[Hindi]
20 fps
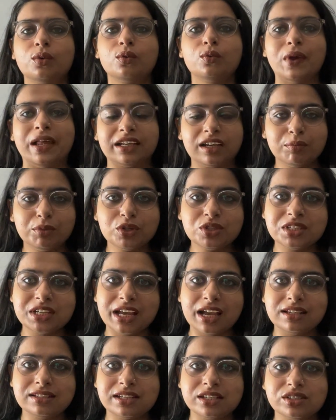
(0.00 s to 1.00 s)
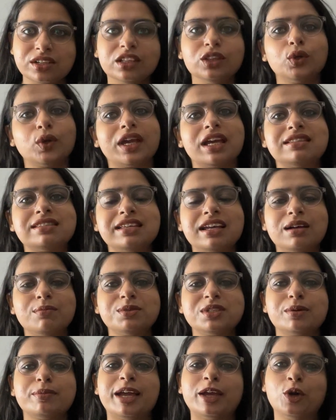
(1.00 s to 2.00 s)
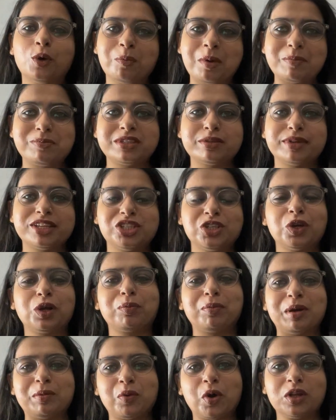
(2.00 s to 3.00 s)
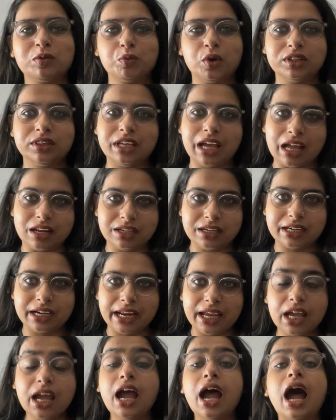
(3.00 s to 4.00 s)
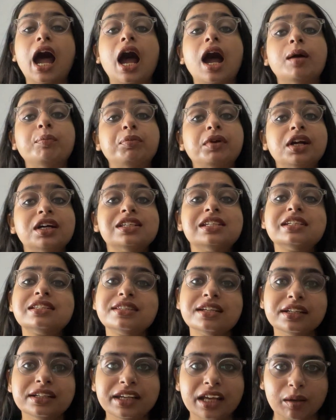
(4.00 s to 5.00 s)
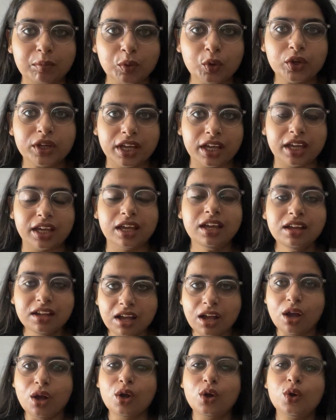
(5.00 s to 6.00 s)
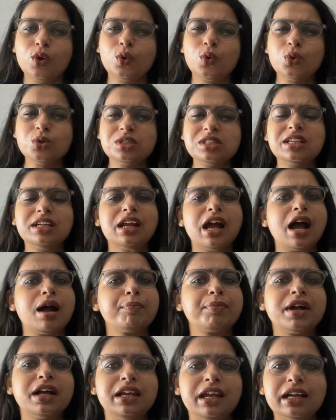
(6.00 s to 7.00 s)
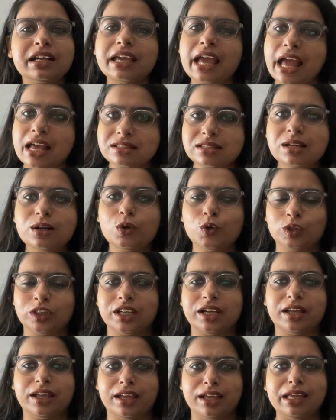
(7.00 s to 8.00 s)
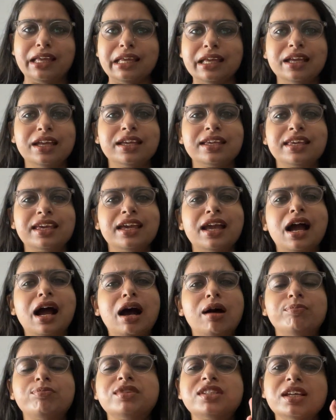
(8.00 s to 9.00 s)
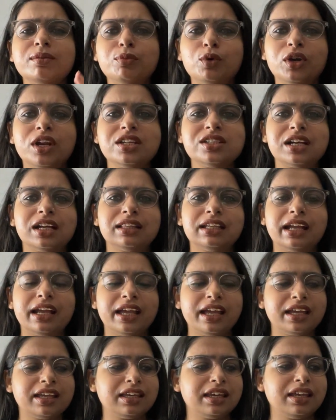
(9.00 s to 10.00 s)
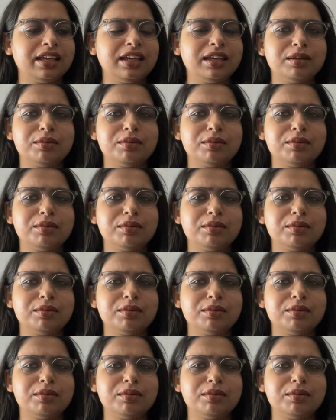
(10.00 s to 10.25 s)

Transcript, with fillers: वेलकम टू स्नेहा टीचिंग तो कैसे आप सब आई होप आप सब अच्छे और अपना बहुत बहुत ध्यान रख रहे हैं आपका जिस दिन डेमो है उस दिन आपका लक ऐसा होता है कि आपसे बोला जाता है कि